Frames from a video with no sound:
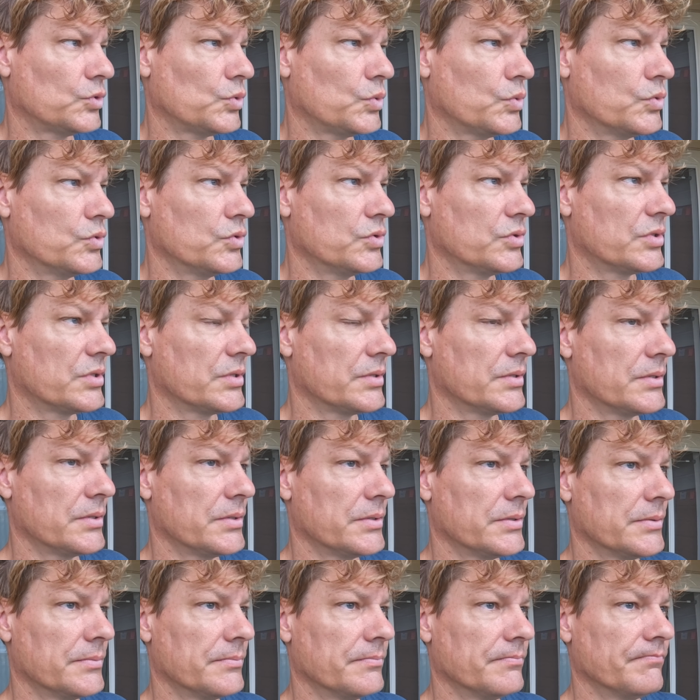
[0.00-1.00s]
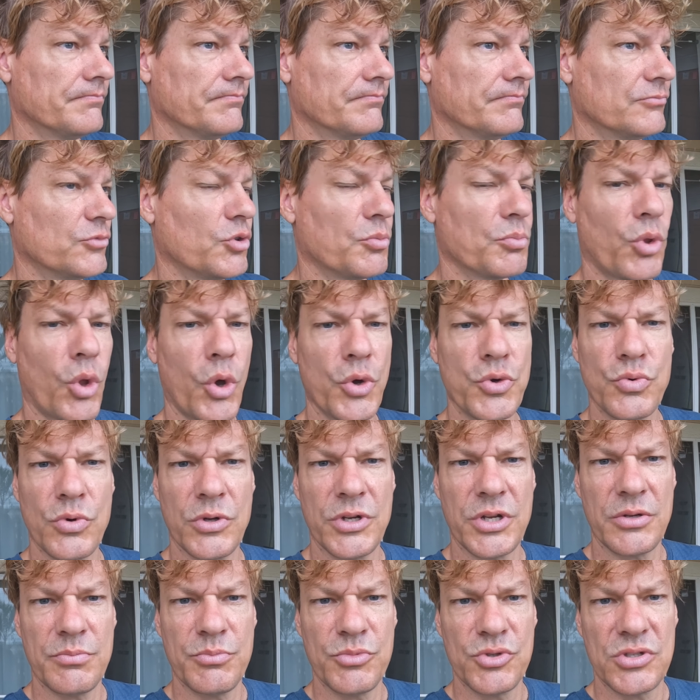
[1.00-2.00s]
Und ähm, um 9
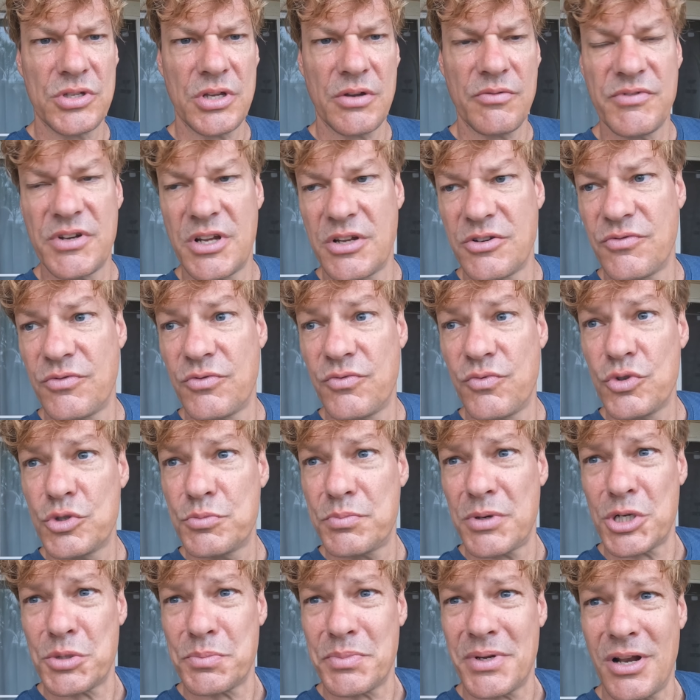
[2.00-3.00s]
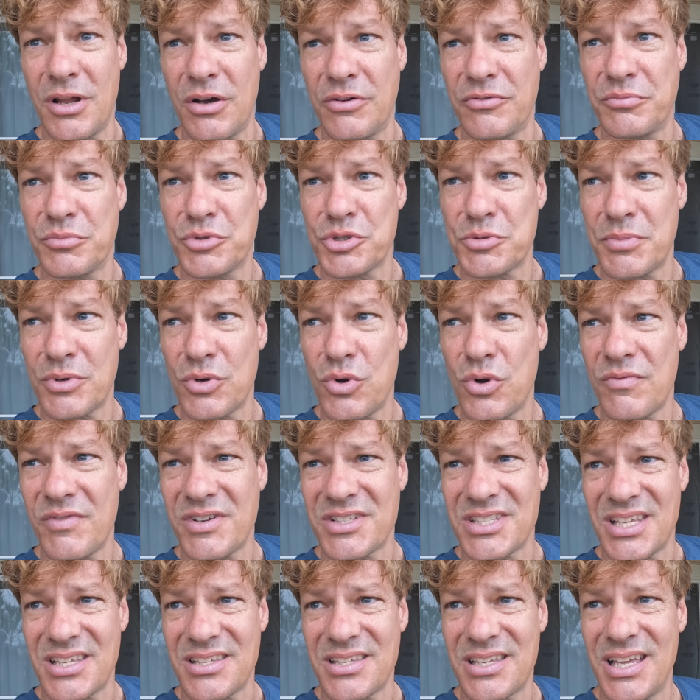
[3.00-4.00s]
Uhr, da müsste ja wieder ein Fußballspiel laufen. Muss ich mal gucken,
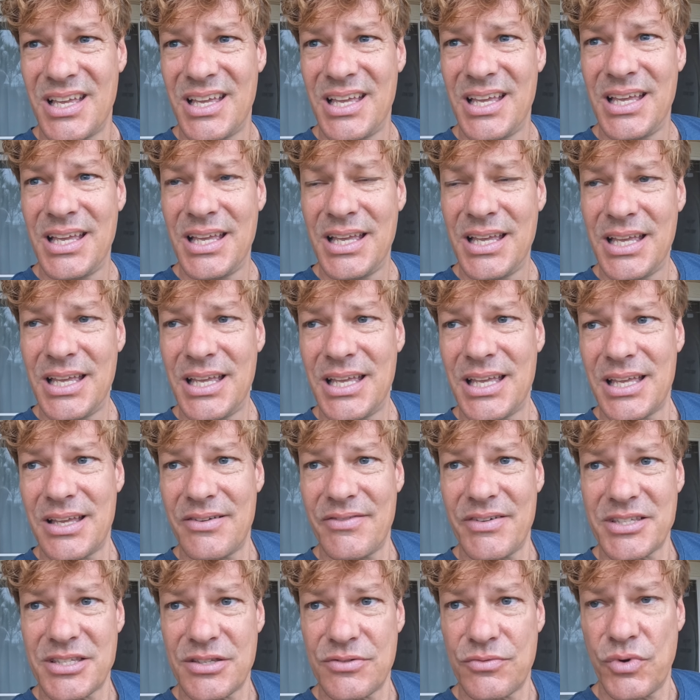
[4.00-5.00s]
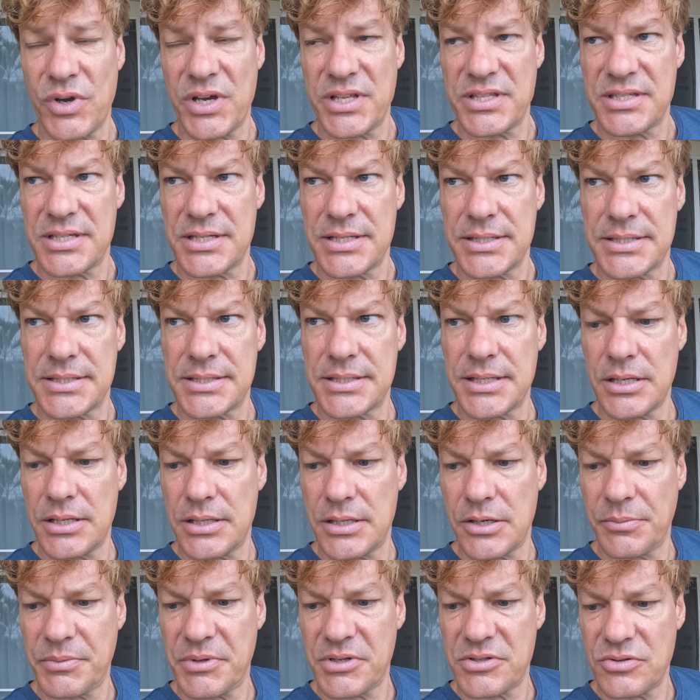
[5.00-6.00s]
was das, was das für eins ist,
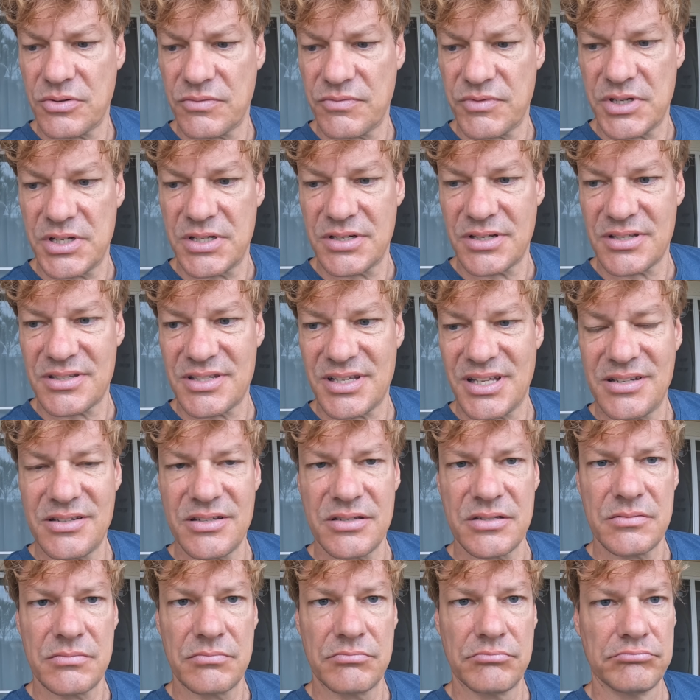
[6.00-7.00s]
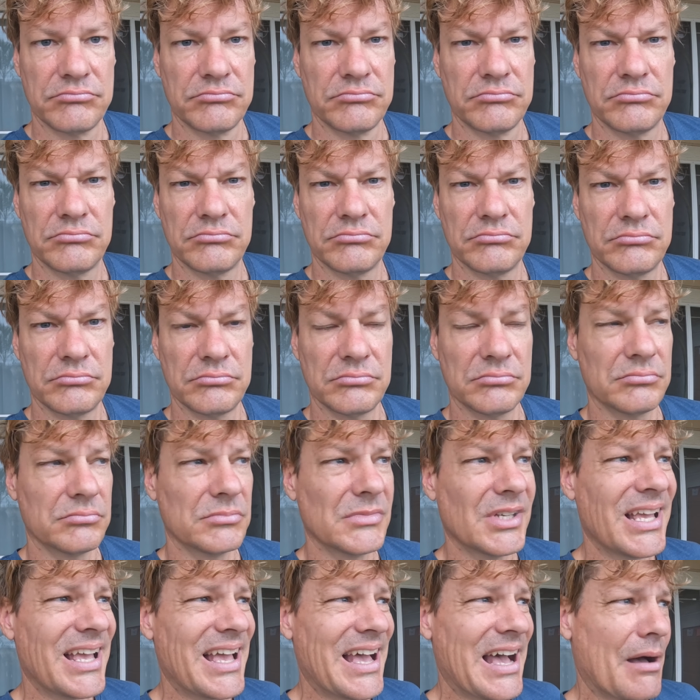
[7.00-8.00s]
äh, ob das irgendwie interessant ist.
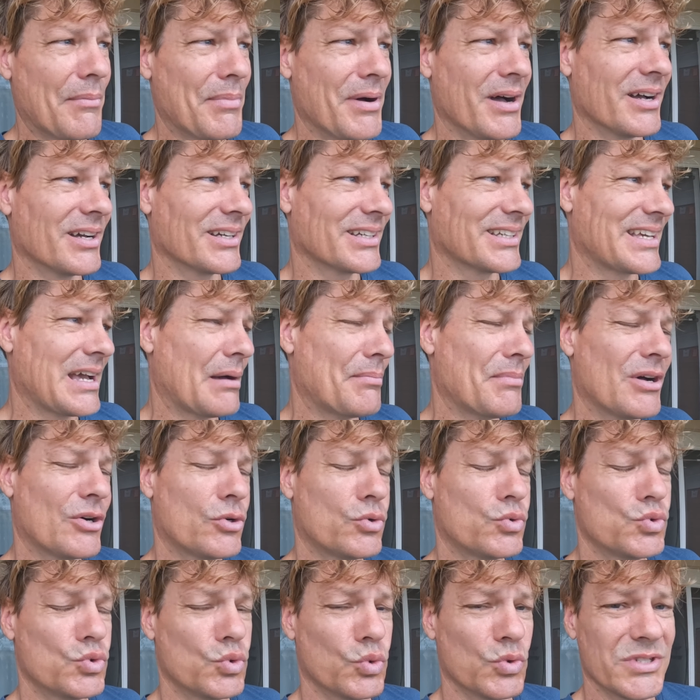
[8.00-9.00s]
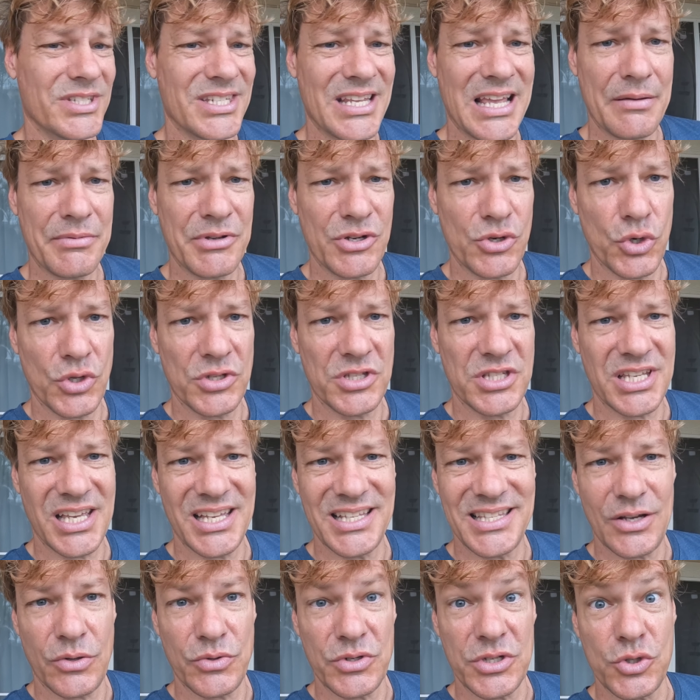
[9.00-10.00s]
Aber Kamerun und Serbien hört sich
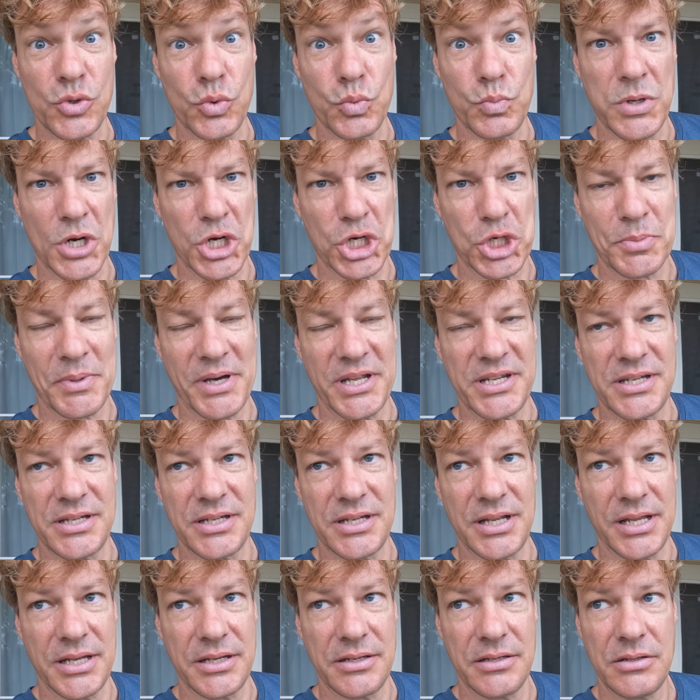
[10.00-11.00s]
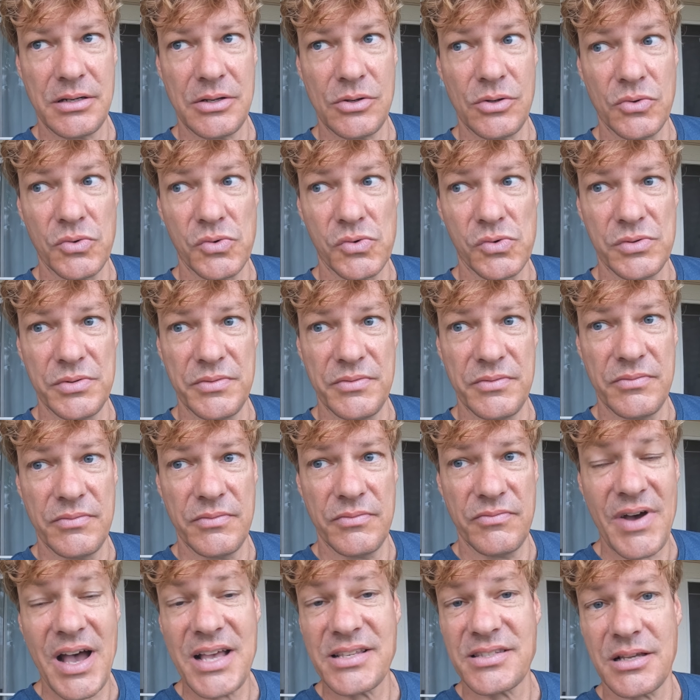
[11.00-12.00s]
jetzt auch nicht super spannend an und
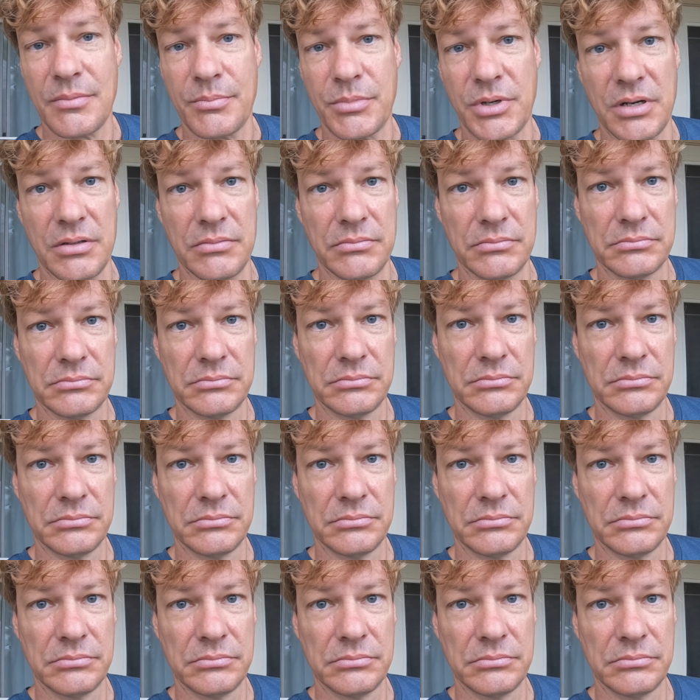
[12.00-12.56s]
war's aber.